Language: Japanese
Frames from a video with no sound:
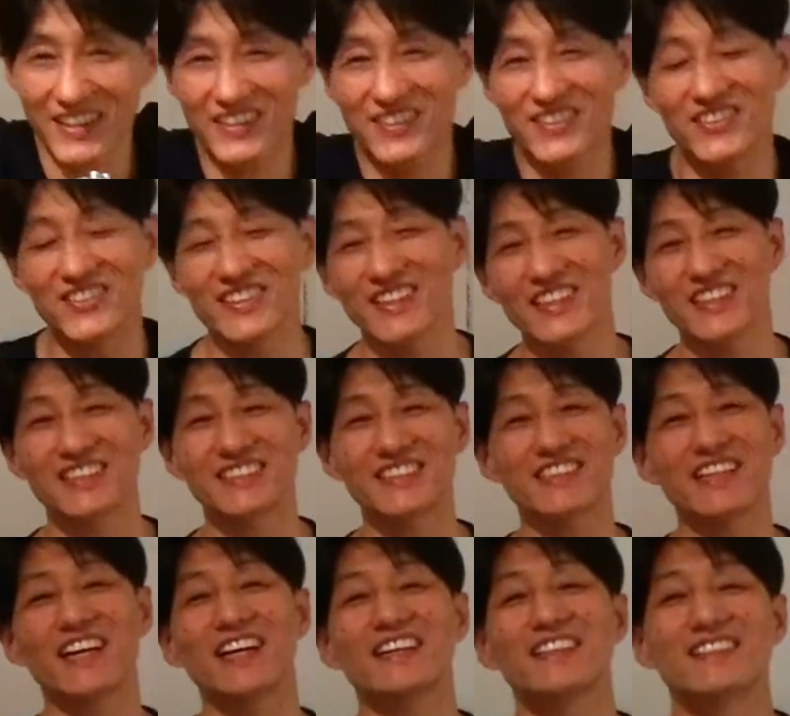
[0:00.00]
コーナーでし
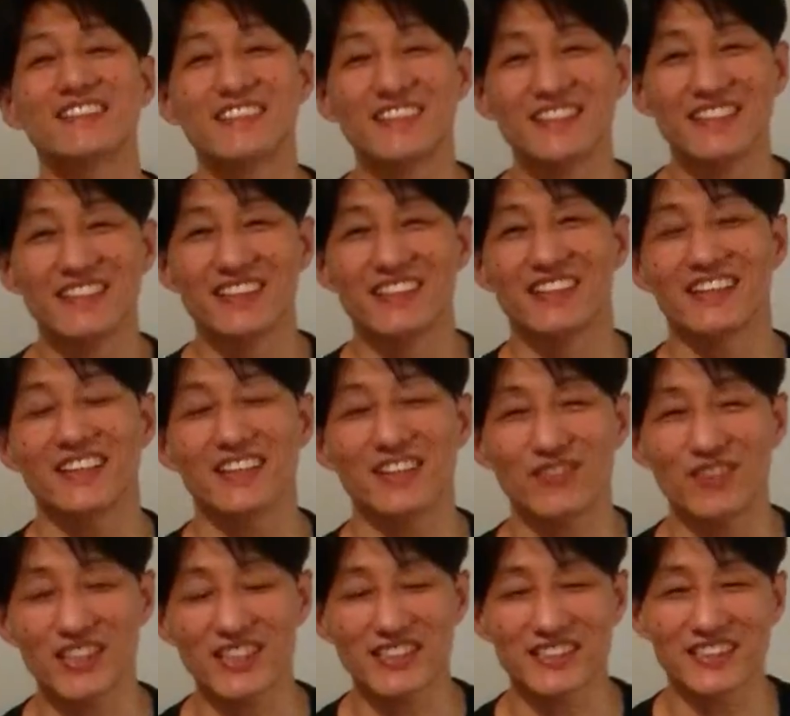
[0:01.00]
た。
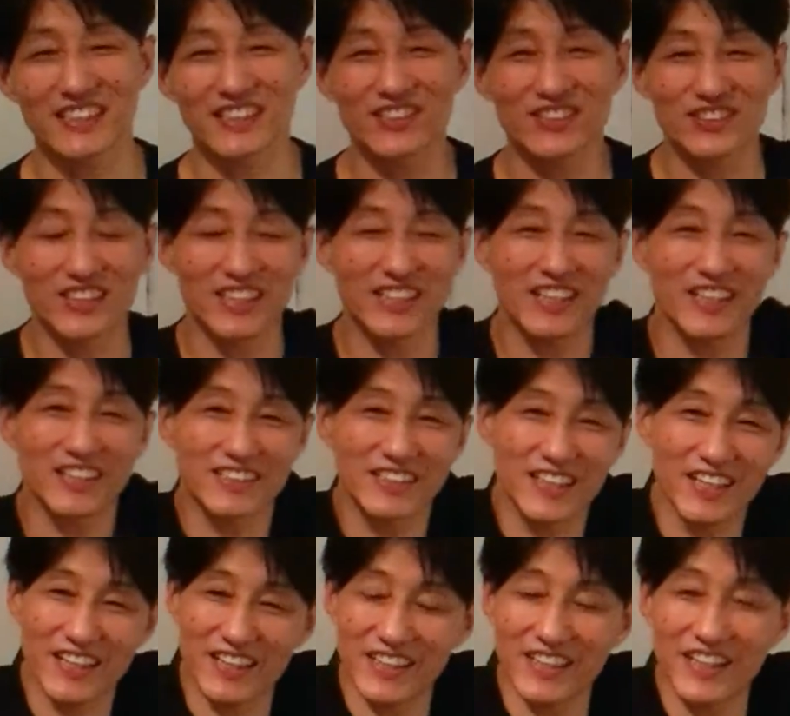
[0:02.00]
またちゃんと叩い
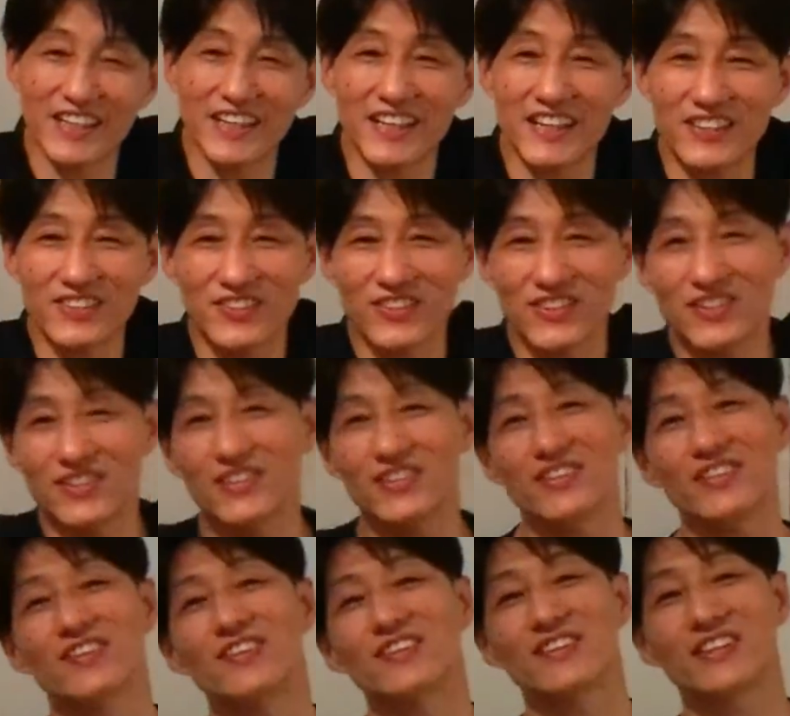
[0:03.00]
てね、あ
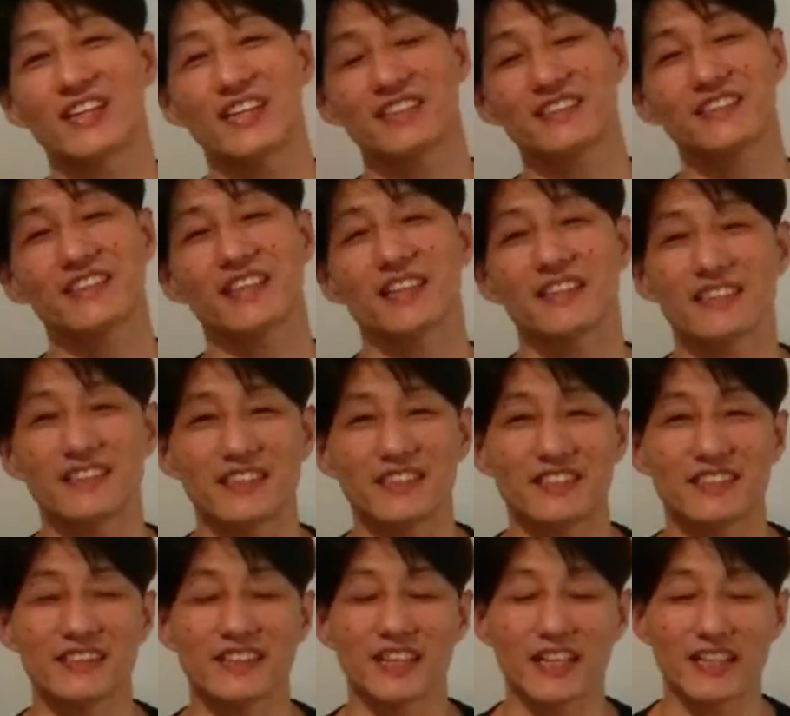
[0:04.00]
の音源した
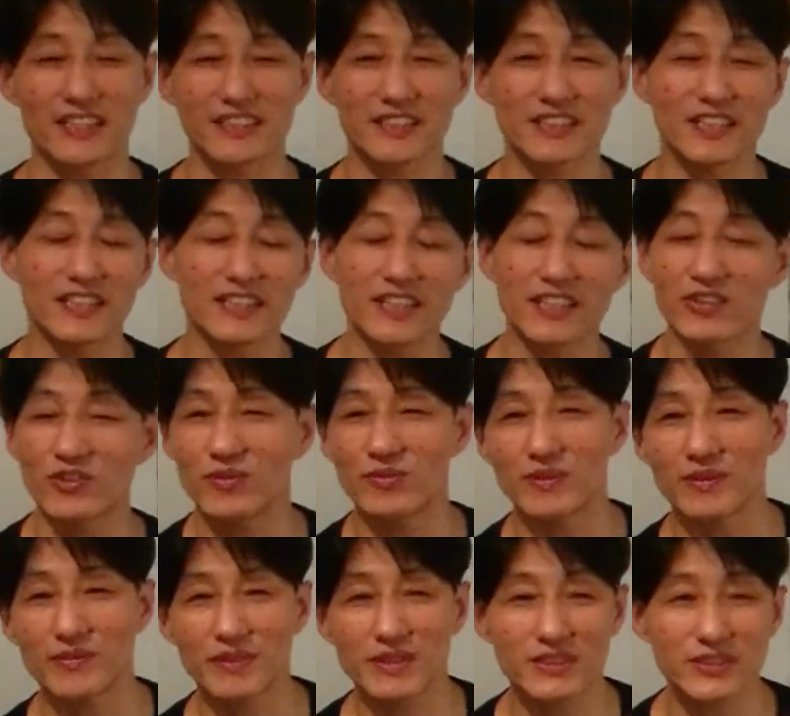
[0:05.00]
りなんかしたいなと
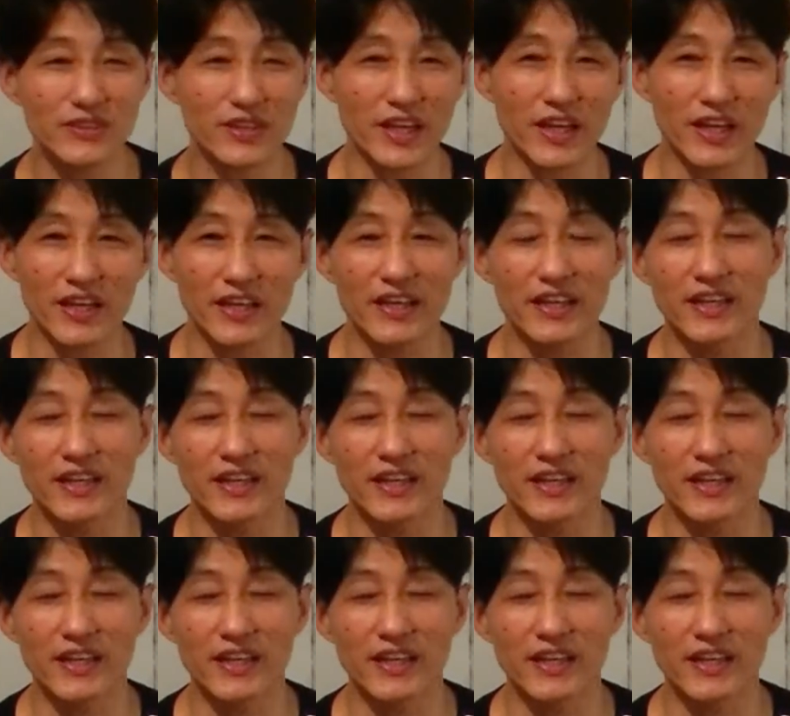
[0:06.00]
思いますので、